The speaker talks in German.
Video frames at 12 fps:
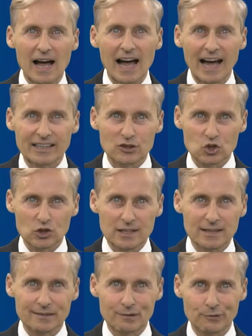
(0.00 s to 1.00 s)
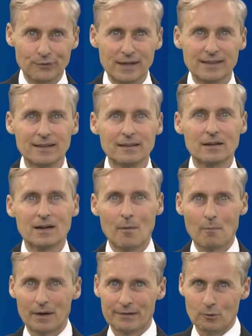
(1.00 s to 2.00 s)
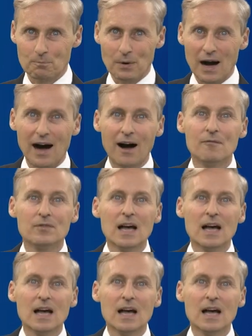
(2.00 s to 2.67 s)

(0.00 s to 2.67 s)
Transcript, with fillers: Einstieg zu finden. Da kann man mal so ein paar